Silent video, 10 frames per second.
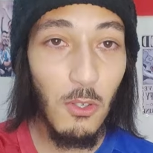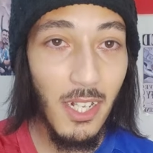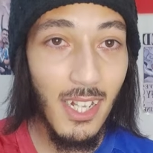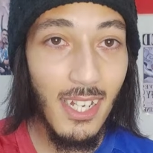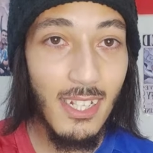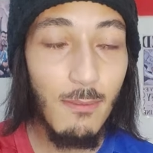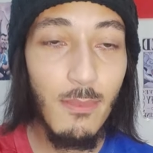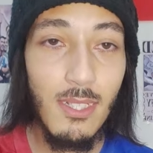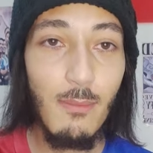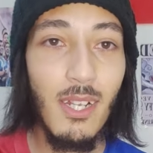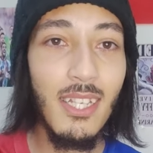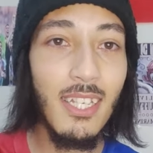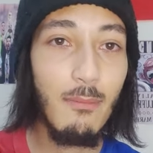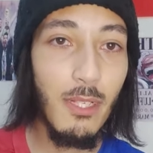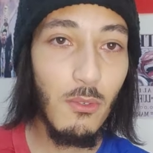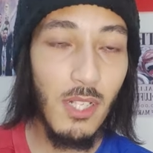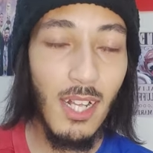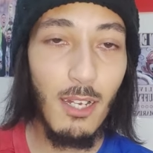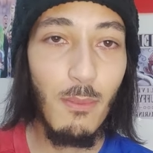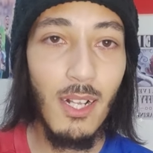كرة القدم بالنسبة للجيمين وحتى
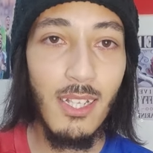الاخبار